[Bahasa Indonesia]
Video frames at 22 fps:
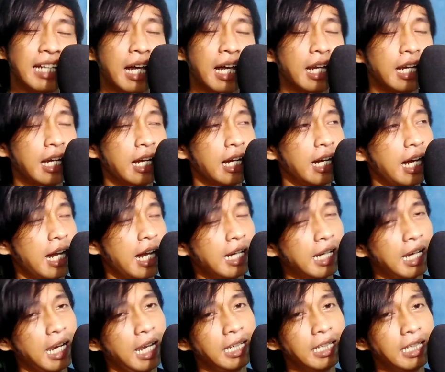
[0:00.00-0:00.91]
ya karena nggak
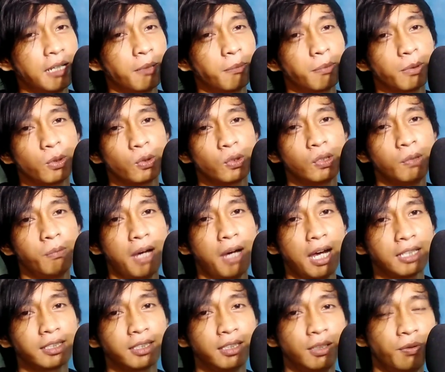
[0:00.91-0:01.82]
ada lagi yang perlu
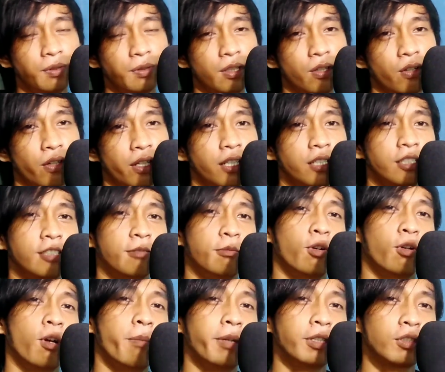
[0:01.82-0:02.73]
dibahas di video ini
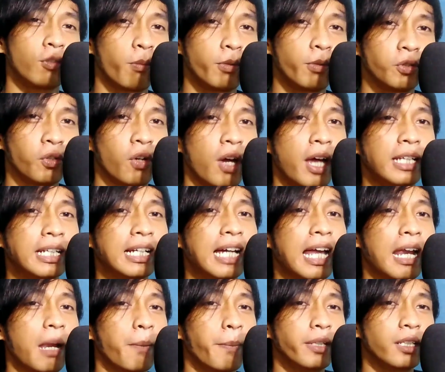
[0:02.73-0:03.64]
semoga besok besok ada
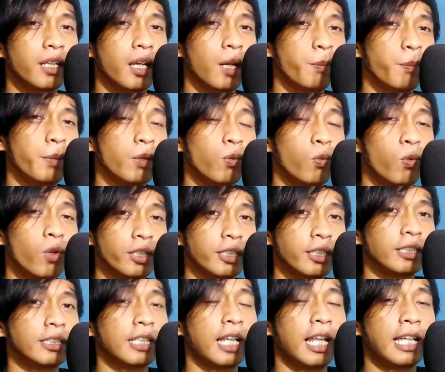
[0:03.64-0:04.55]
garapan yang lebih
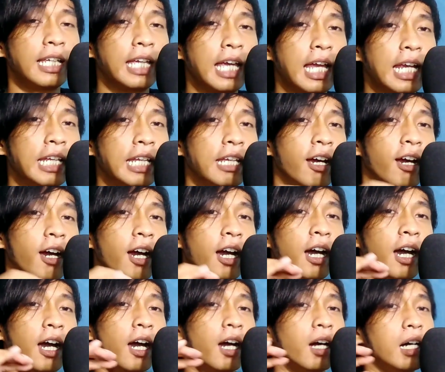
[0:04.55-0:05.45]
worth it lagi ada
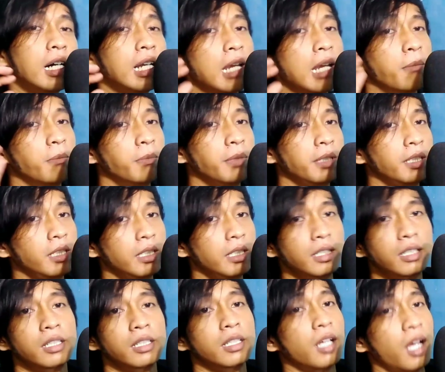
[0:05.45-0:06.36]
yang
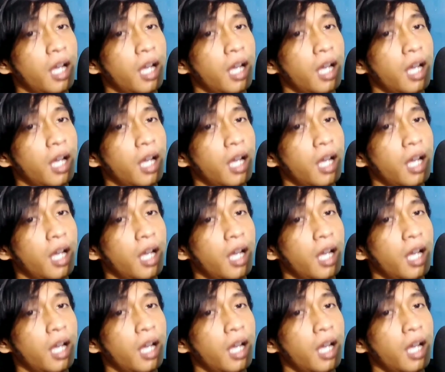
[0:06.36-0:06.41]
lebih